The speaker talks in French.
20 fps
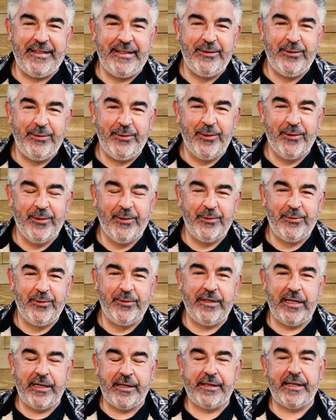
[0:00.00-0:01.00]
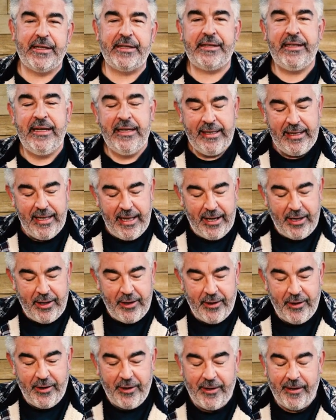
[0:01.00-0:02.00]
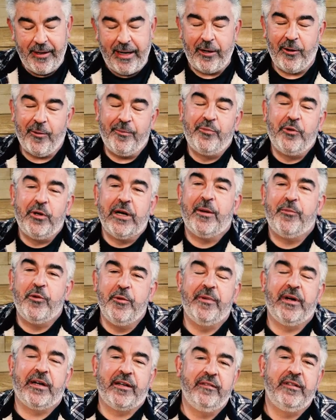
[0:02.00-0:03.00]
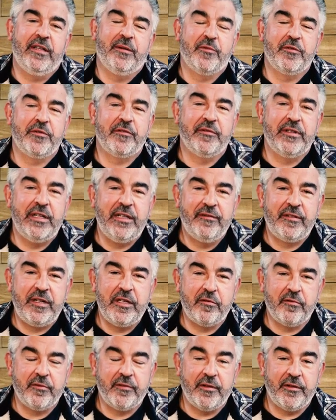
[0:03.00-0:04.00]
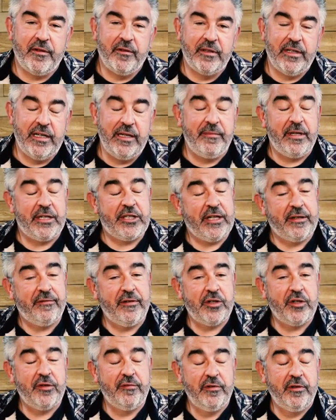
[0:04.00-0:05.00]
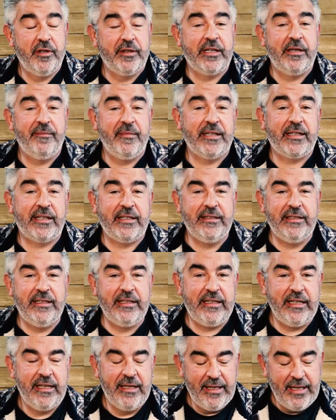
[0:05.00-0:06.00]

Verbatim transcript: du, du Texas. alors pour la plupart, évidemment, ce sont des livres qui sont en anglais, mais à chaque fois, je vous donnerai ma critique